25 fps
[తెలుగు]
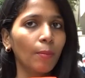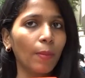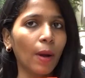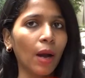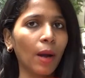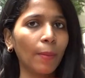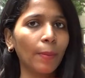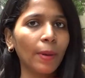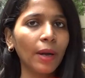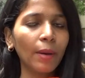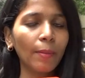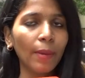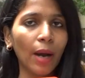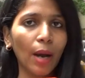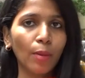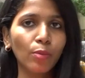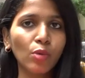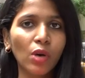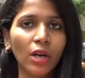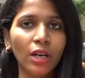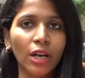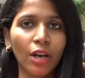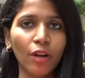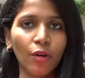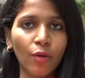పాప
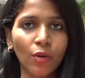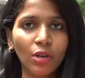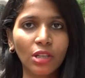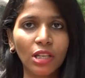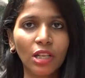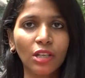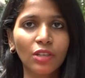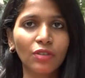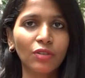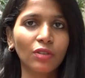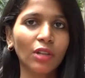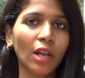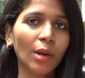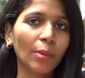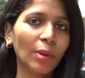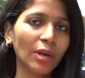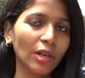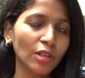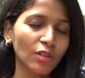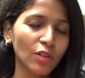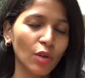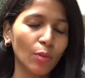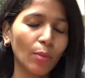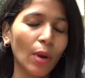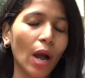బాబు అన్నట్టు కూడా తెలుస్తుంది
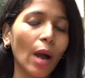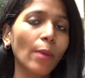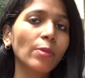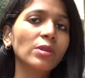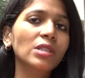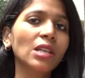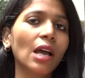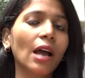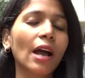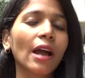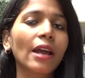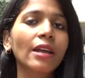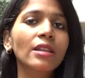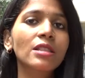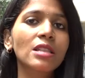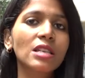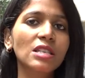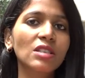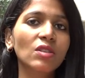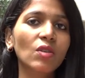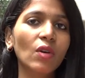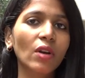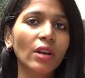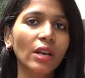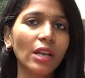అనమాట సో బాబు సహాయం
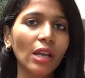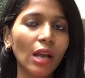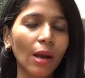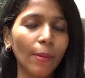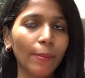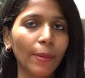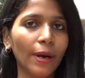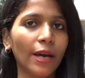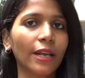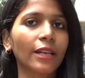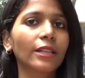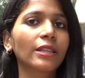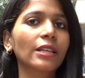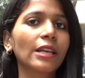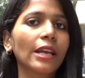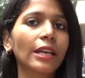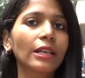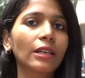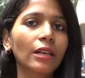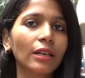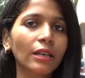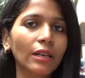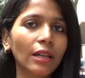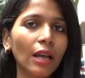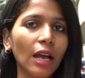తీసుకొని ఆ భారతి
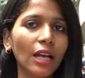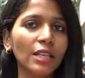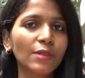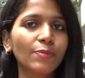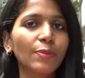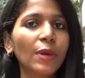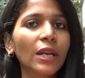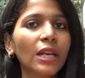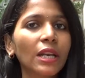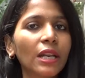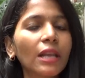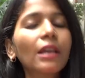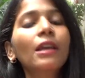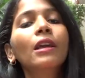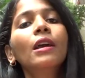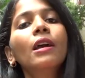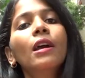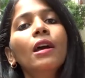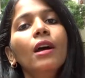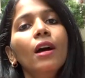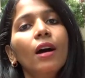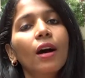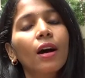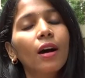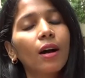ఏంటంటే హస్బెండ్ని
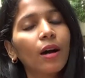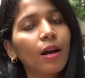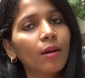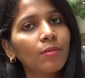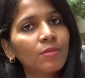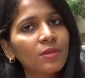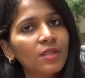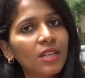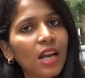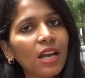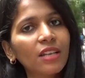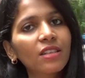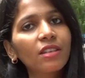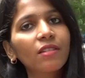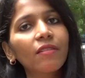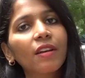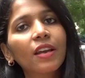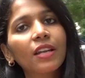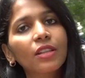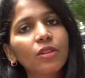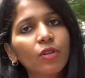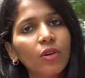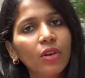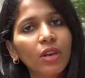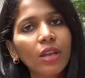చార్జర్
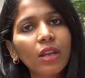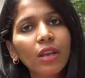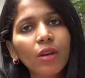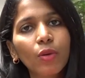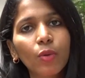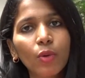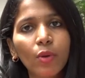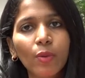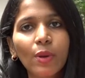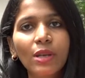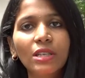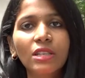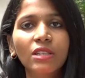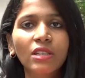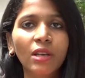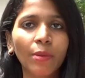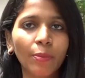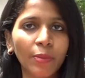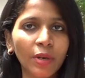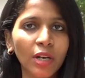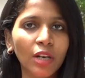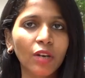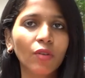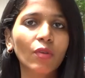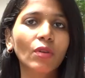వైర్తోని ఉరివేసి
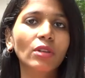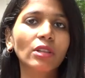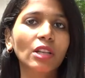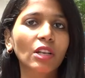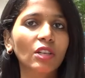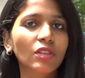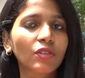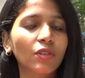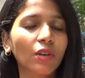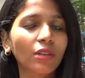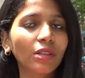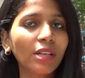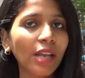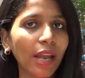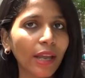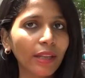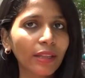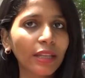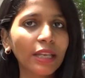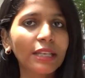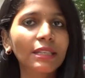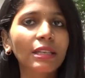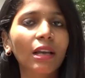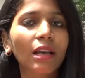చంపినట్టు కూడా తెలుస్తోంది అయితే ఈ